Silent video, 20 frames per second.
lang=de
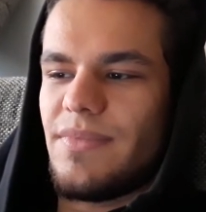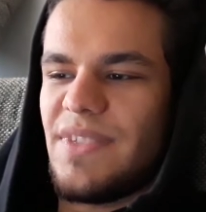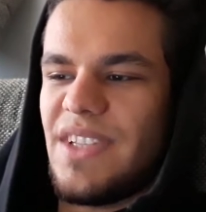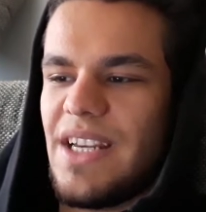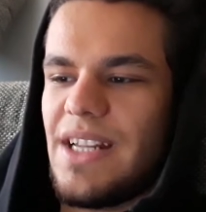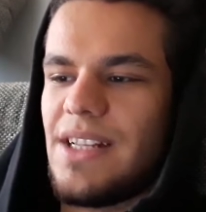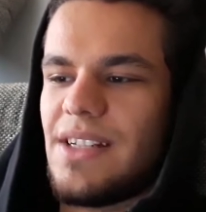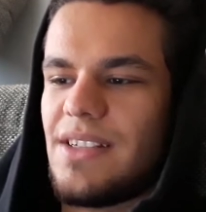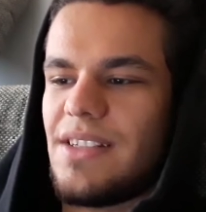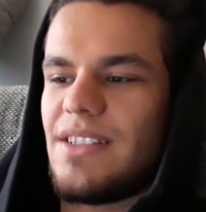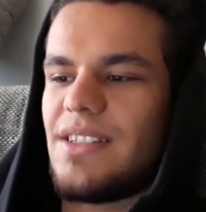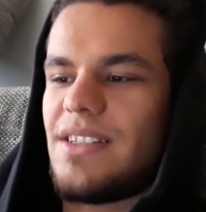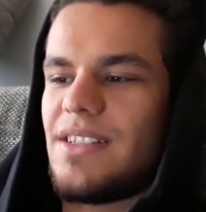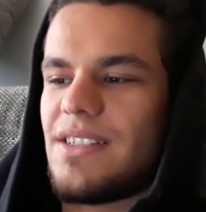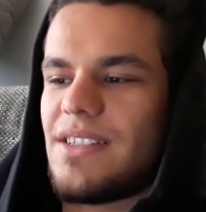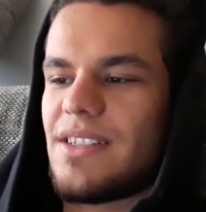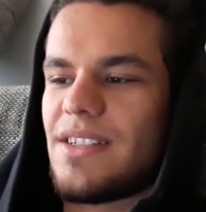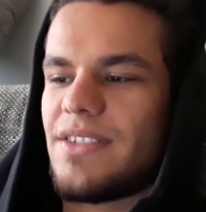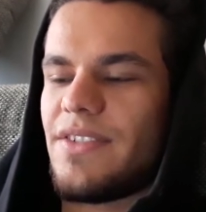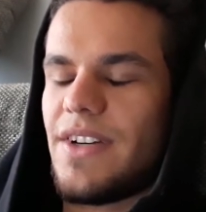Geld
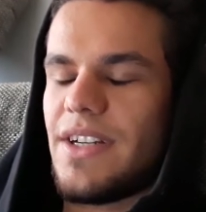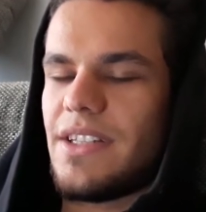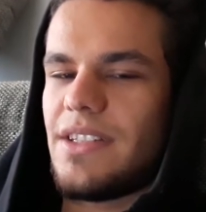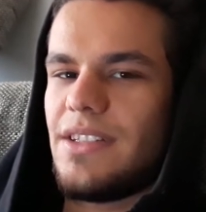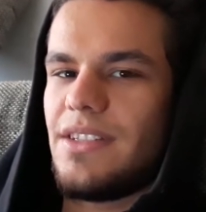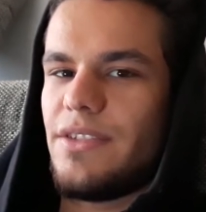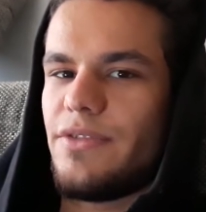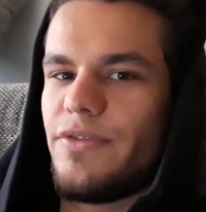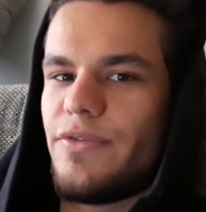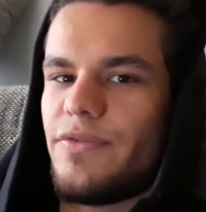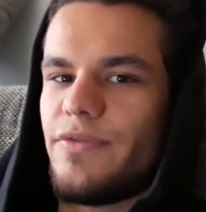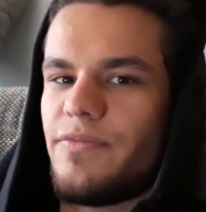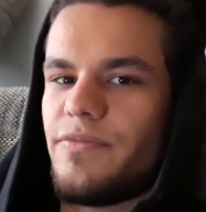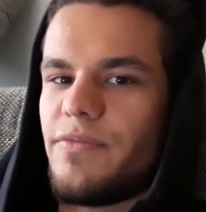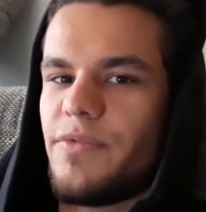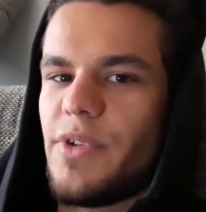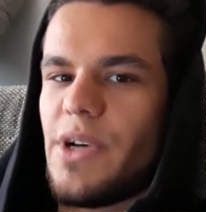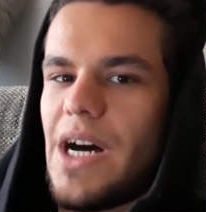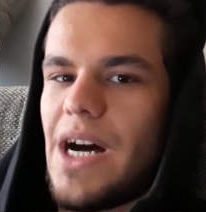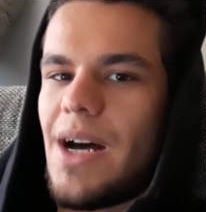ist quasi
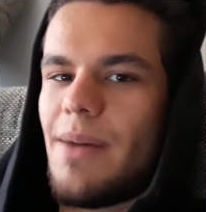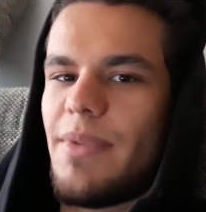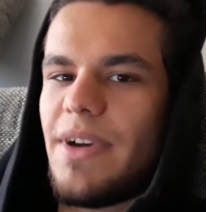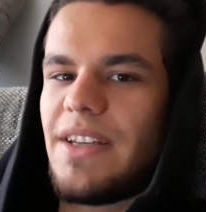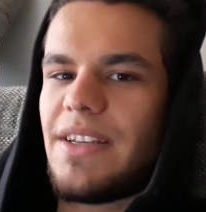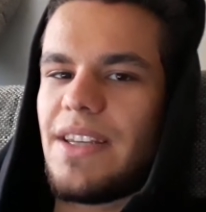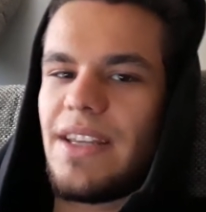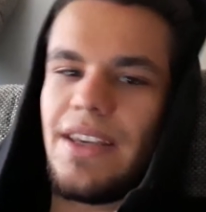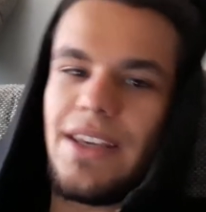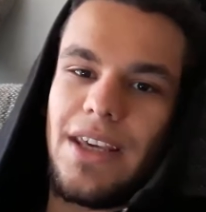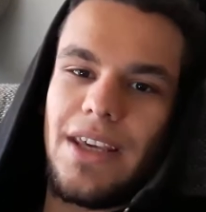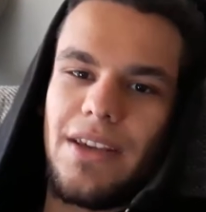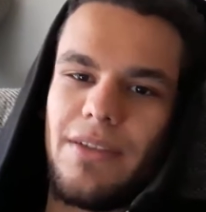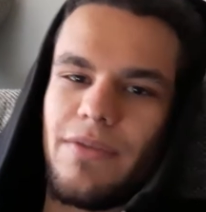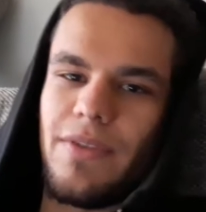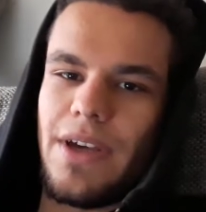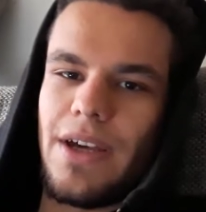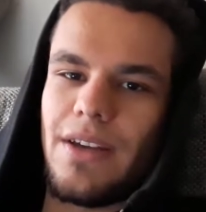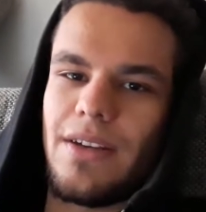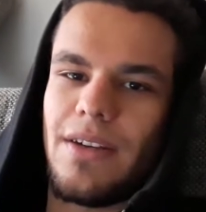für Arbeit der
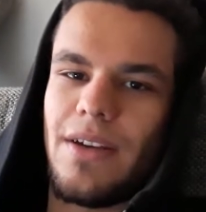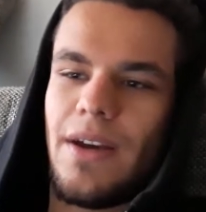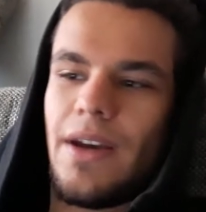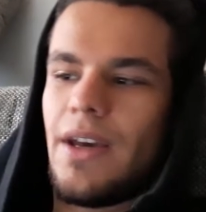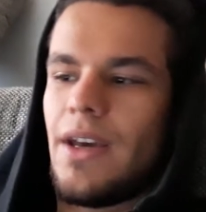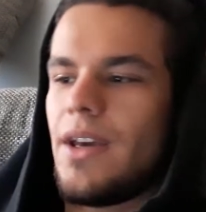Gegenwert.